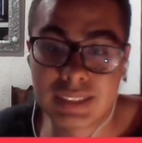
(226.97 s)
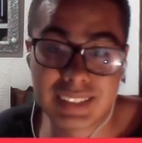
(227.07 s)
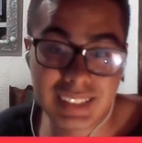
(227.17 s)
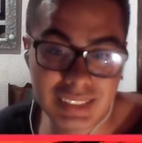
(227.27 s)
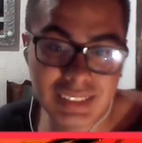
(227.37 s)

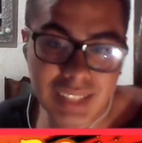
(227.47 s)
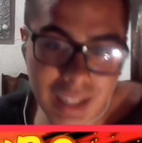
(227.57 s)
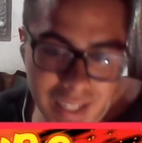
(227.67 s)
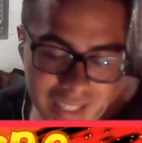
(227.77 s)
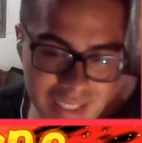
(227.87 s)
Está
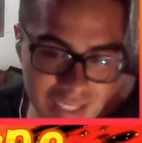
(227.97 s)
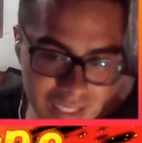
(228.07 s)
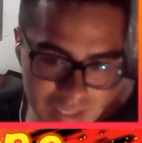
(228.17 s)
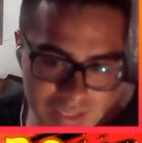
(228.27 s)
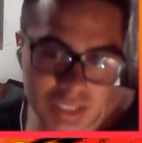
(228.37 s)

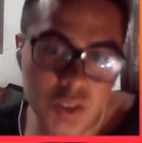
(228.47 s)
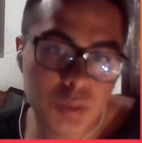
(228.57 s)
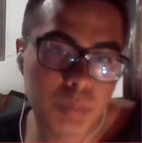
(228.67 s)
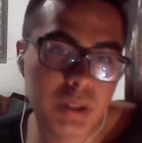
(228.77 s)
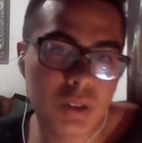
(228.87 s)
genial,
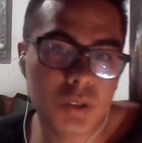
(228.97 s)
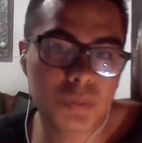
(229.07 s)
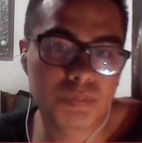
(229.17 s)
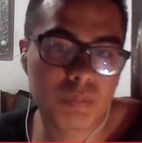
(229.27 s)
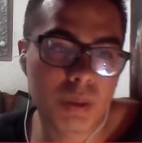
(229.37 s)
chicos, pero
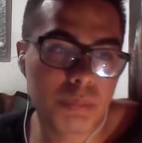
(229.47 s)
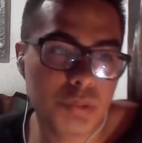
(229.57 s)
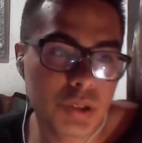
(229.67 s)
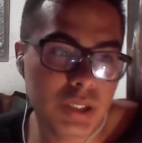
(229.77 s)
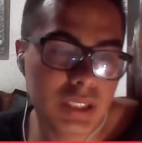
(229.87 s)

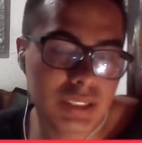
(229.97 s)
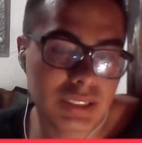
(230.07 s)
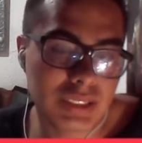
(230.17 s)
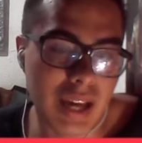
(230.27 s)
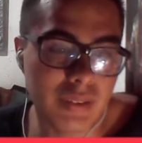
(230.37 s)

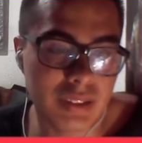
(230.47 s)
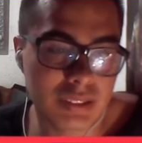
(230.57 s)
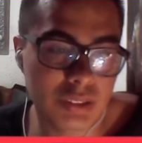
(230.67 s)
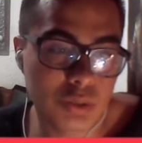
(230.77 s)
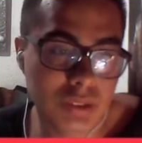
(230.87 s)
pues, a ver,
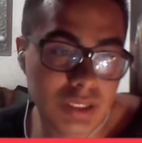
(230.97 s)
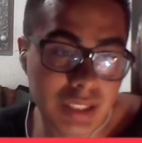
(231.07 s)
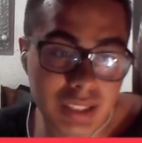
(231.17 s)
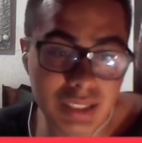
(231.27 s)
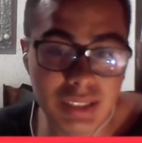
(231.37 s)
si ustedes
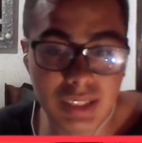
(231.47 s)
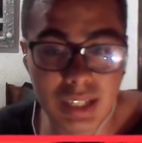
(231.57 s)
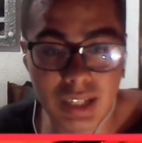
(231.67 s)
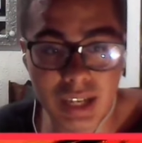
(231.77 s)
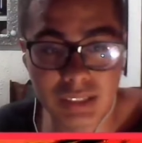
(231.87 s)
le quieren
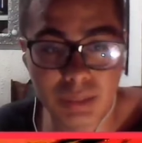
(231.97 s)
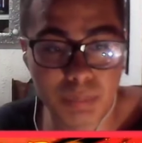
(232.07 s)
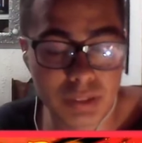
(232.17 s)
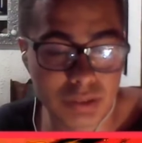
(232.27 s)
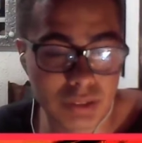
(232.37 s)
tirar a este
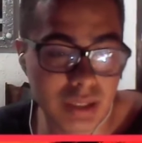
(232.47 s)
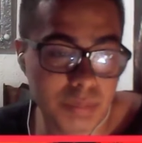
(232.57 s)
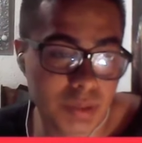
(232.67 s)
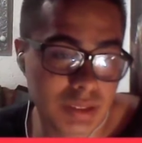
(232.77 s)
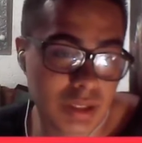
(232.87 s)
personaje,
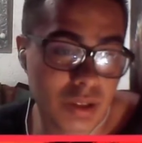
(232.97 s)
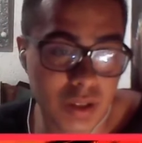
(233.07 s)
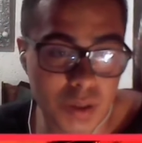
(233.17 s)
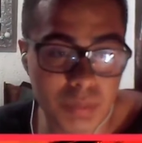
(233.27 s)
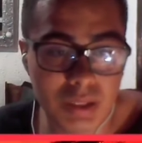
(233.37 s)
pues se lo
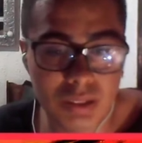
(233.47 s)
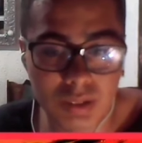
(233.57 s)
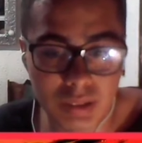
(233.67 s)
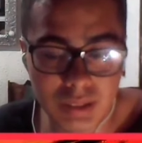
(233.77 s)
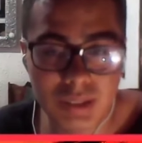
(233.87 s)
recomiendo,
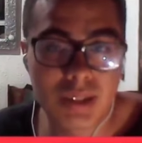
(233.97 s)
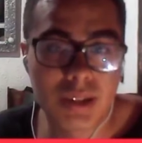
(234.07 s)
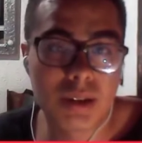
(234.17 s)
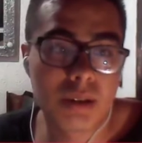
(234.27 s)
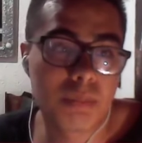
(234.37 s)
¿vale?
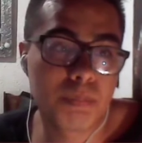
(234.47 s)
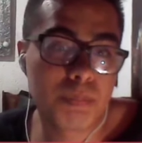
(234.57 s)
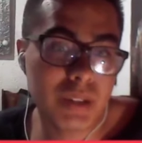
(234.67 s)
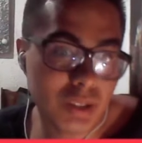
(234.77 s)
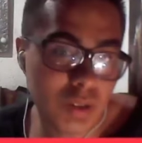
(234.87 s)

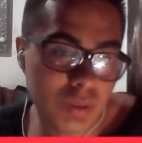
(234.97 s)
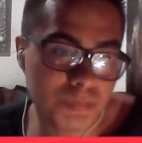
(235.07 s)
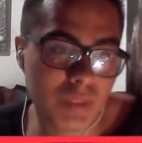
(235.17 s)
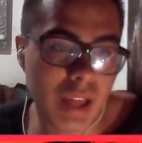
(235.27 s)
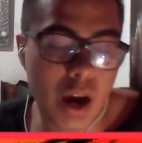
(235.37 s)
Pero
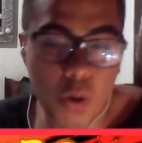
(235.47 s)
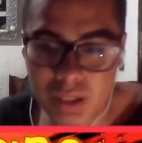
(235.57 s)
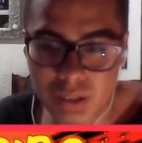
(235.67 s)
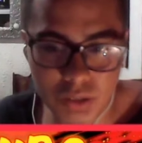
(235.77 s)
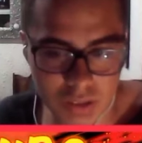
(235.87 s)

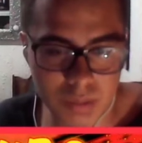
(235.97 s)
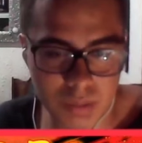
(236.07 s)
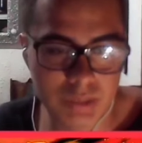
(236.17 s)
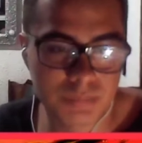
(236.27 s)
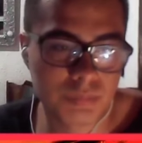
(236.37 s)
ahora no
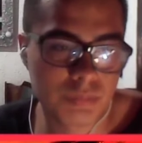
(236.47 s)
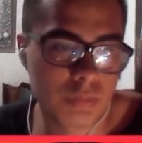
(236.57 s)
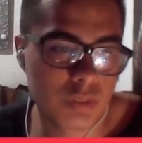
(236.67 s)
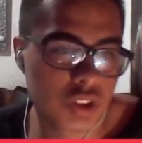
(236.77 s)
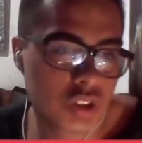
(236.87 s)
sirve.
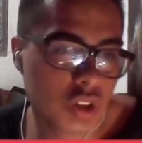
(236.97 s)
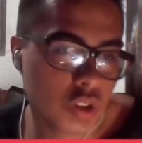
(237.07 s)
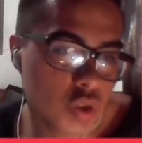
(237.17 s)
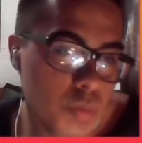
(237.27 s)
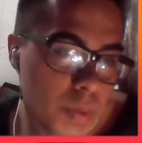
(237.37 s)
Yo
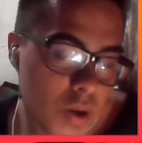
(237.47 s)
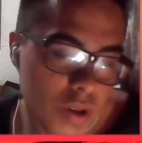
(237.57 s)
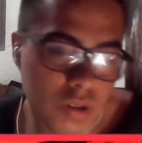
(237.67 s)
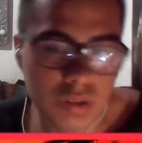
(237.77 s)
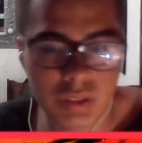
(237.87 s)

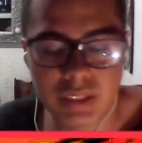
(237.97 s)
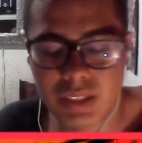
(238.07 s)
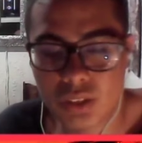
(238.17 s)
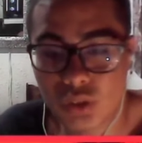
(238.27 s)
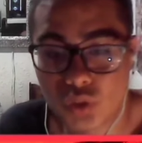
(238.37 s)
supongo, y
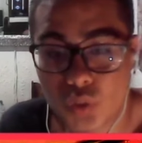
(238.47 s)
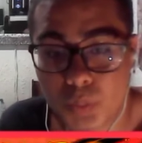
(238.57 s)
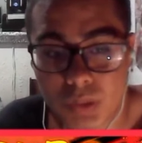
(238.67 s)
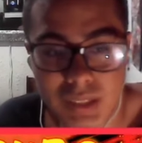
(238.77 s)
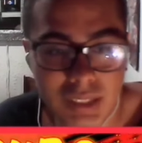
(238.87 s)
quiero
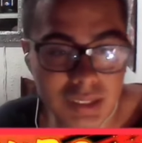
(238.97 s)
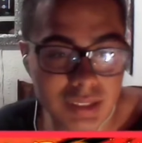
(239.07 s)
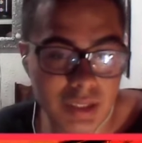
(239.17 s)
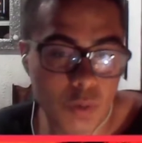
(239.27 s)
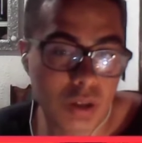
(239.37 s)
suponer,
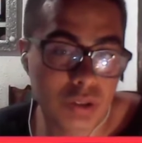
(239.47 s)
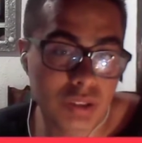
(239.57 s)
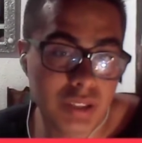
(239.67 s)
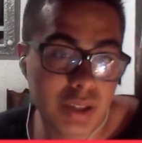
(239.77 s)
que cuando llegue